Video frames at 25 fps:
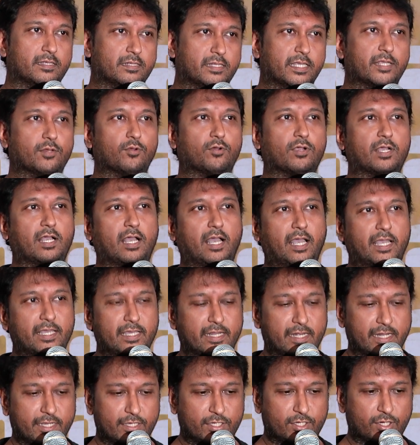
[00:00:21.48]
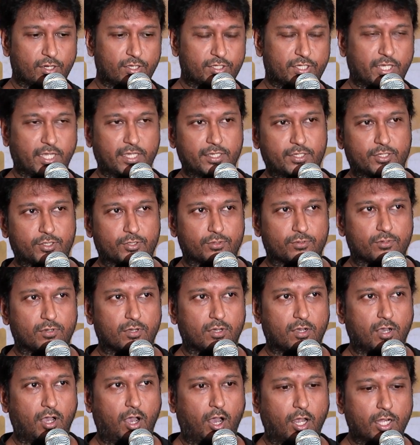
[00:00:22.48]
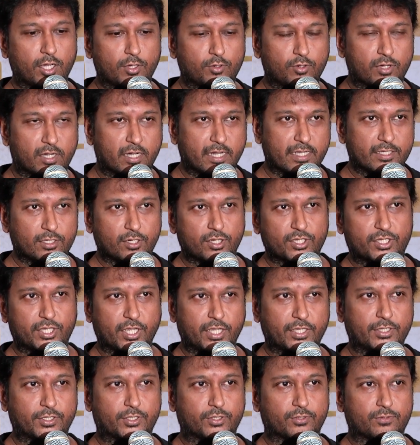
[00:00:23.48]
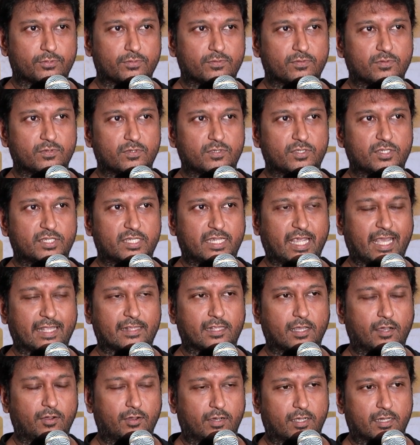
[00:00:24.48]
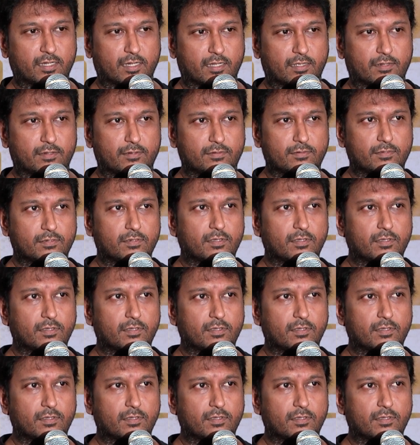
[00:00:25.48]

దీన్ని ఒక హై రేంజ్లో చేయొచ్చు హాలీవుడ్ రేంజ్లో చేయొచ్చు చేద్దాం అన్నారు